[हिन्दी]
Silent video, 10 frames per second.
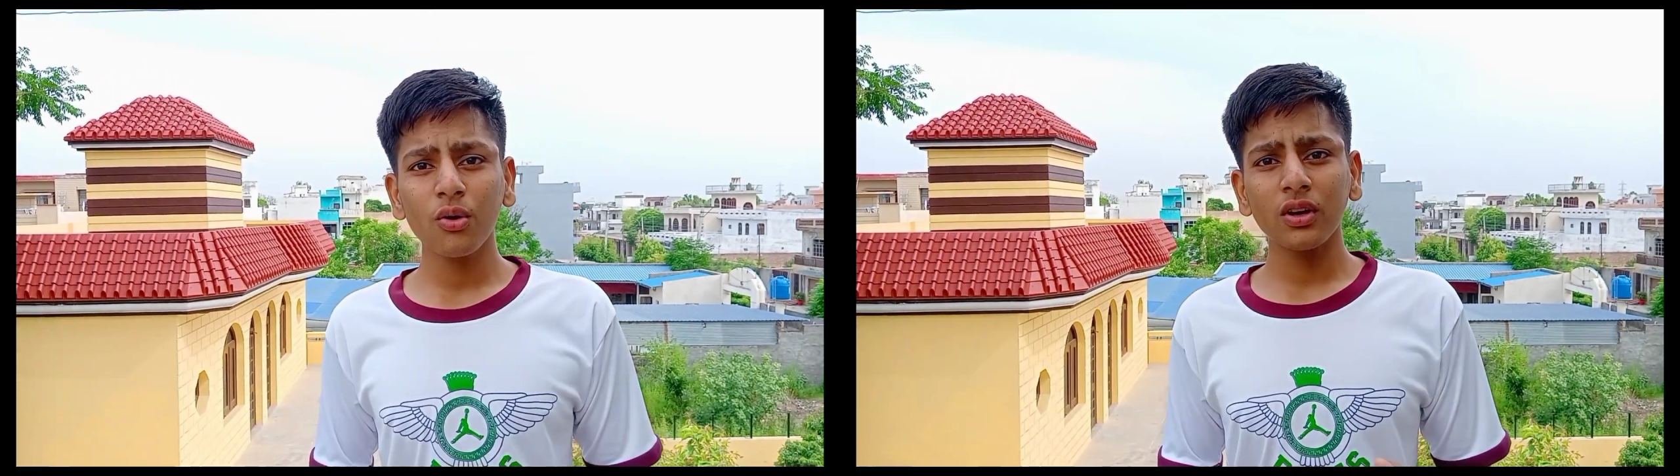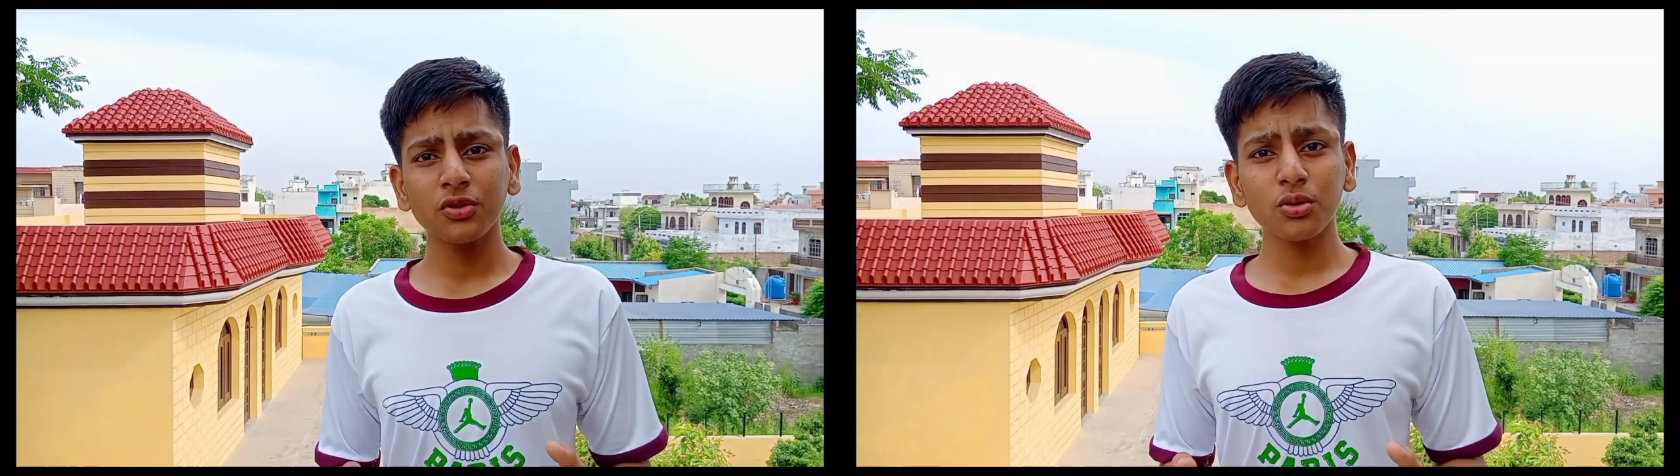
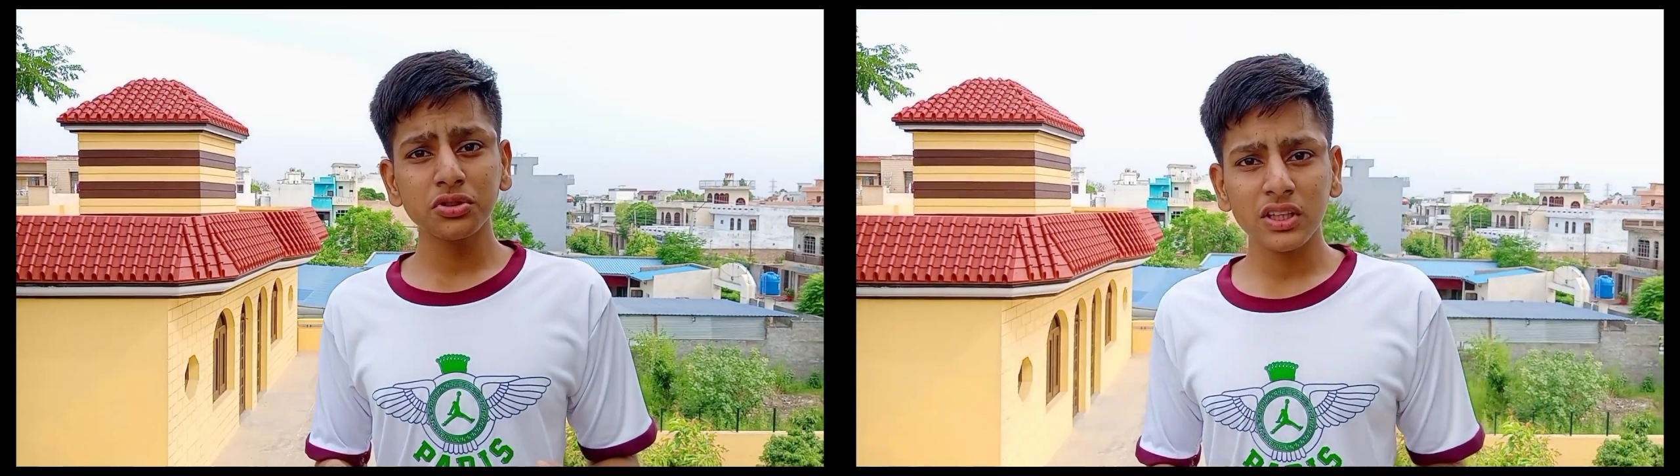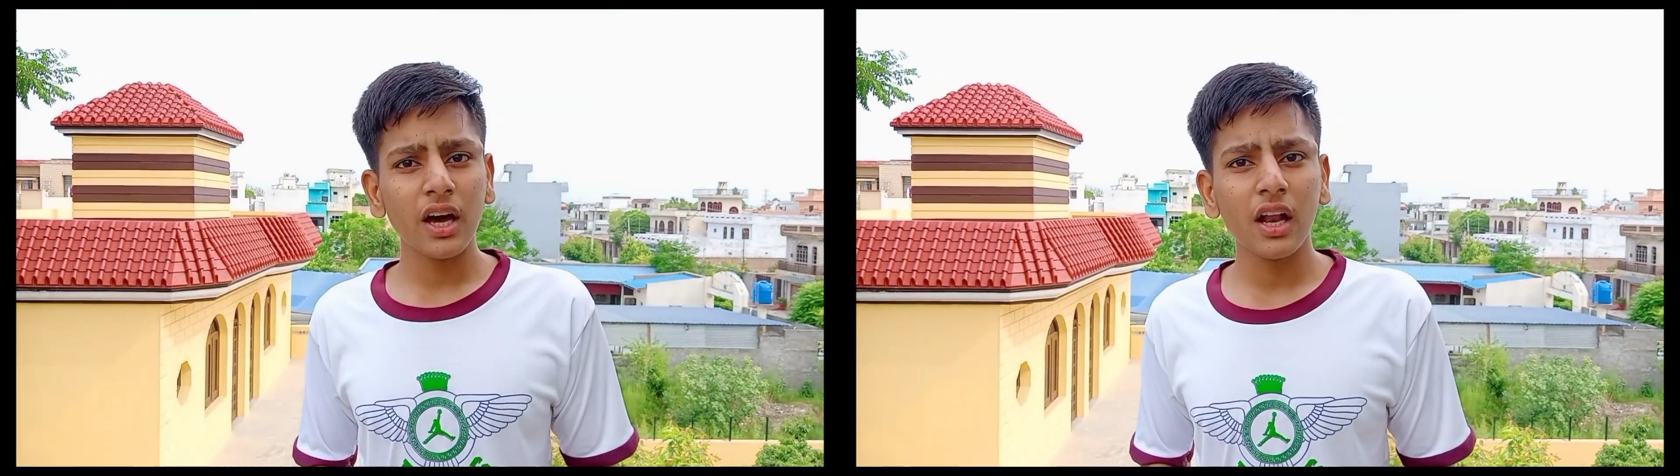और
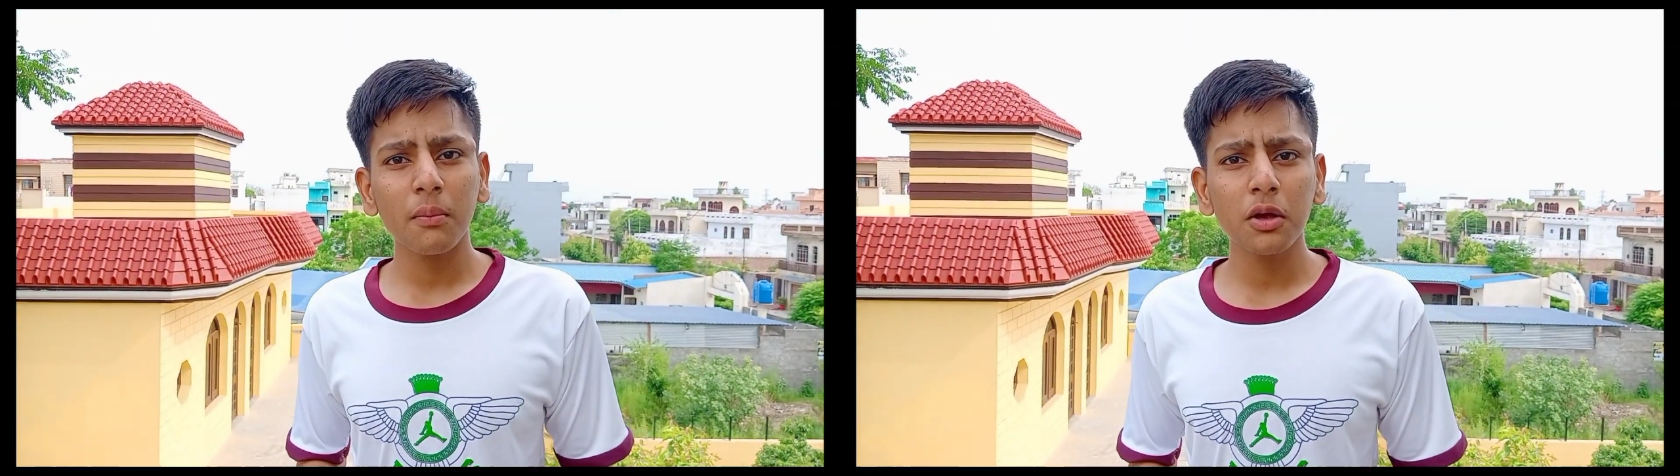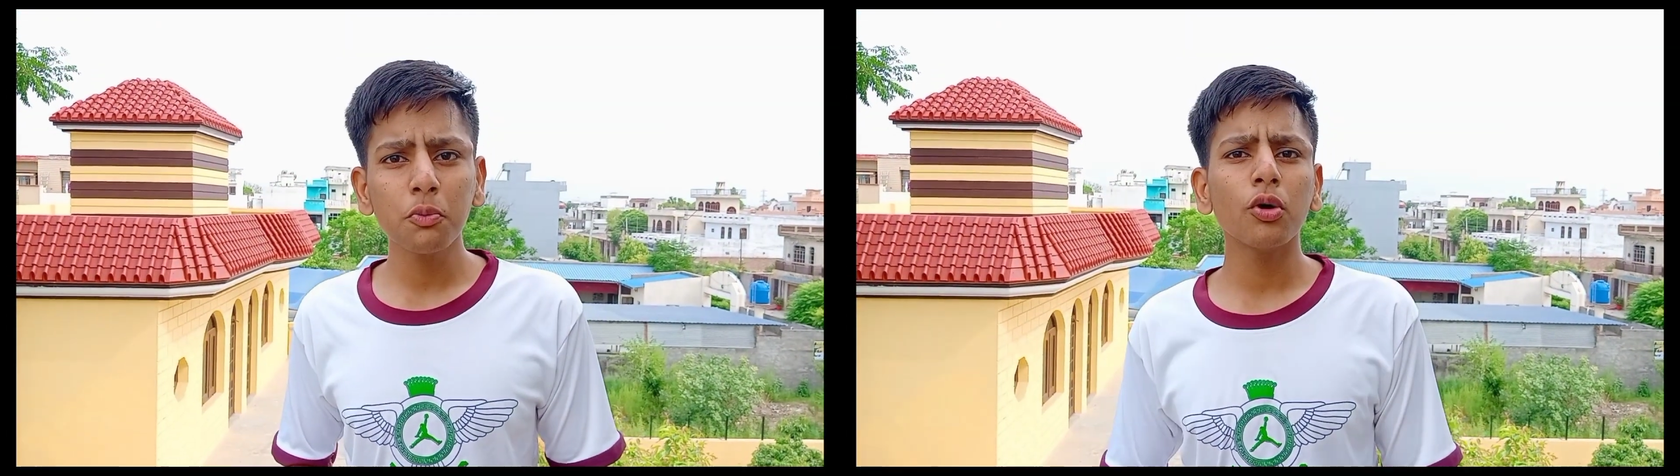इसको
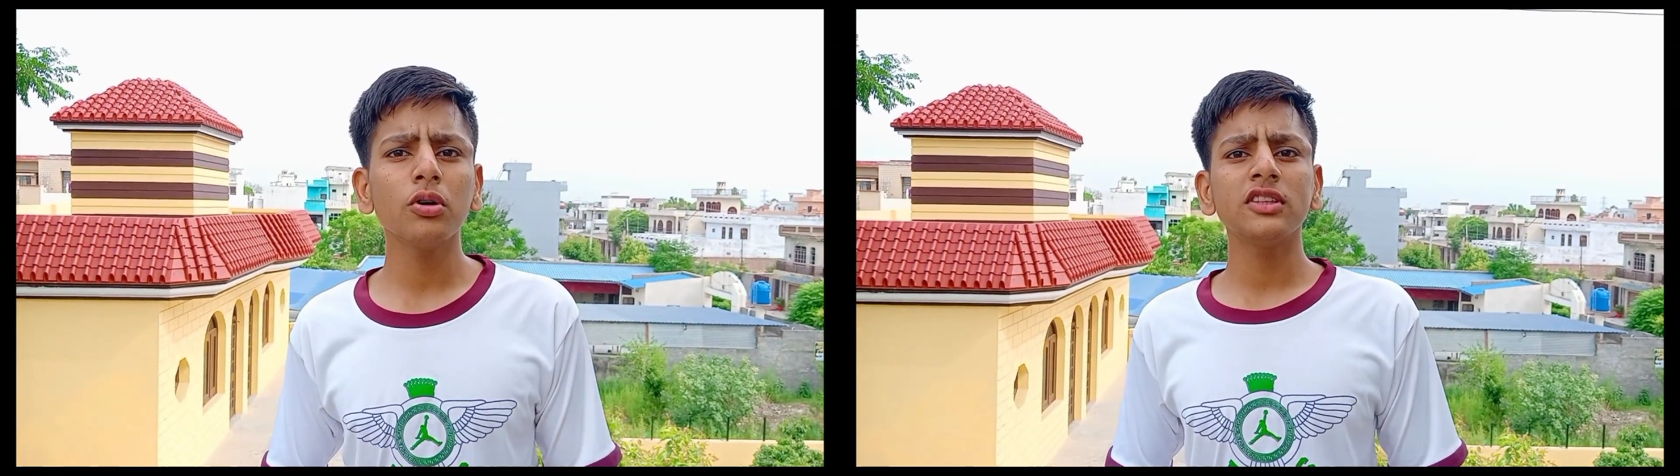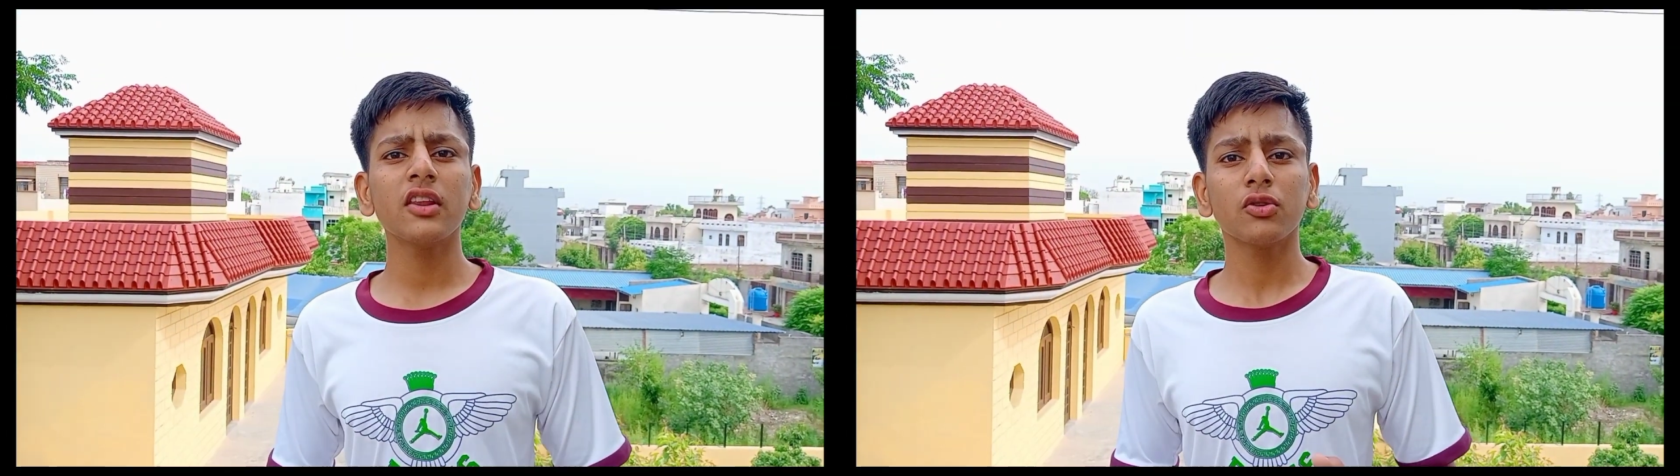चलाना भाई बहुत